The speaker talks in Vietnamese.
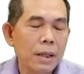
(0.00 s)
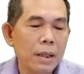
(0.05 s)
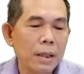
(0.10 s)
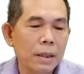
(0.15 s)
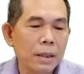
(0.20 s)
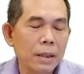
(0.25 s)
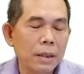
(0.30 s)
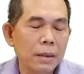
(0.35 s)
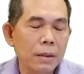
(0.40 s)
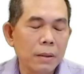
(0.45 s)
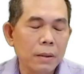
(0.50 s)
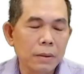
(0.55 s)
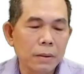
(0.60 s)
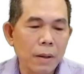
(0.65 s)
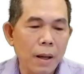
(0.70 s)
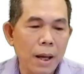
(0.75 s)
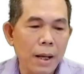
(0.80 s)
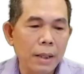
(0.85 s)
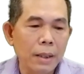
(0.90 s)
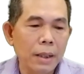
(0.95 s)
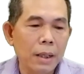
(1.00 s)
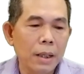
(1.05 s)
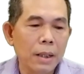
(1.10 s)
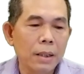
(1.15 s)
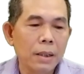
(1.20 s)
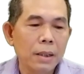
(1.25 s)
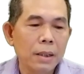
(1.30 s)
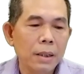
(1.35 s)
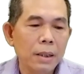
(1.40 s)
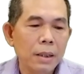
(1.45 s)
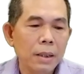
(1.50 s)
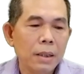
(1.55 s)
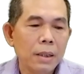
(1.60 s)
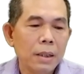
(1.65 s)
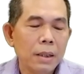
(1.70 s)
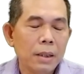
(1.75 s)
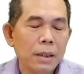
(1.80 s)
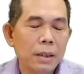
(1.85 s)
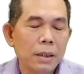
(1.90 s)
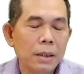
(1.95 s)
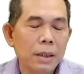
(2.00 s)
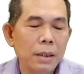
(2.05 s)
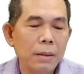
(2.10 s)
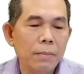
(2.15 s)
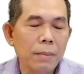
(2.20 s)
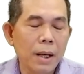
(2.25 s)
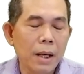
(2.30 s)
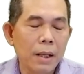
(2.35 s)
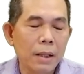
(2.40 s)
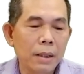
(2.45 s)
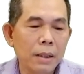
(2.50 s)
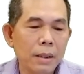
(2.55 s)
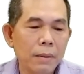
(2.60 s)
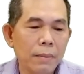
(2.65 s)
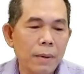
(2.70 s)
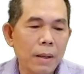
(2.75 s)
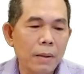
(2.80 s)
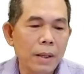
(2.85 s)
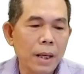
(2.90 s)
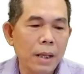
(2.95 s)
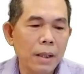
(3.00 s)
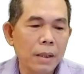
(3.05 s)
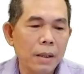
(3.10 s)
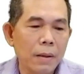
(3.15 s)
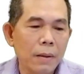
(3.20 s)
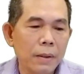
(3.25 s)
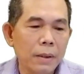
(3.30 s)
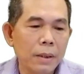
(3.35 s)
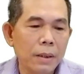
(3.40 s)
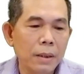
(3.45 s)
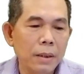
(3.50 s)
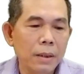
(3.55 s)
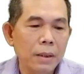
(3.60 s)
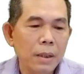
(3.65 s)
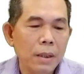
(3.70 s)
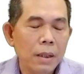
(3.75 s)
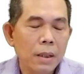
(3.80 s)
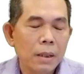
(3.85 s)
đây là cái thuật toán nè thì khi mà đưa vào đây rồi thì